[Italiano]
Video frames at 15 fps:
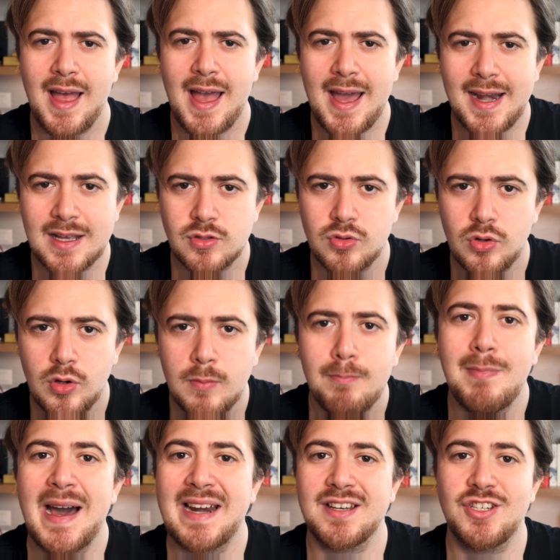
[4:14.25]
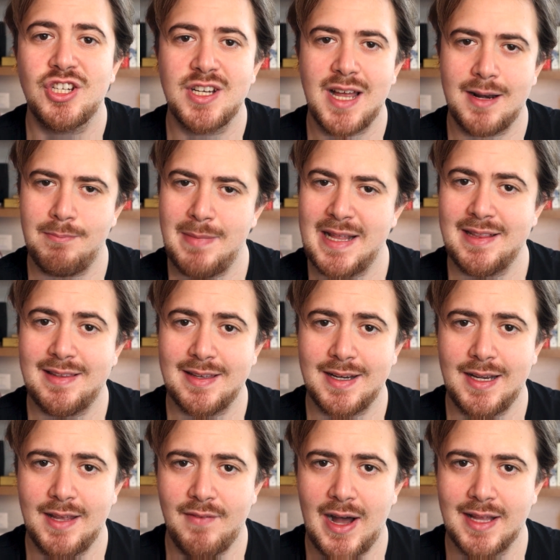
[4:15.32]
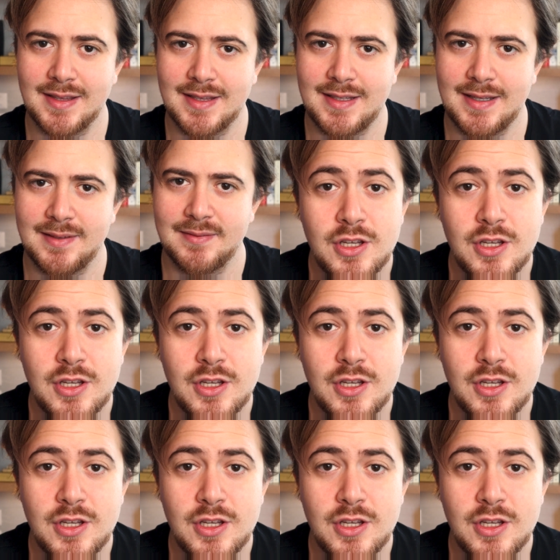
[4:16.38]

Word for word: era solo marginalmente rilevante.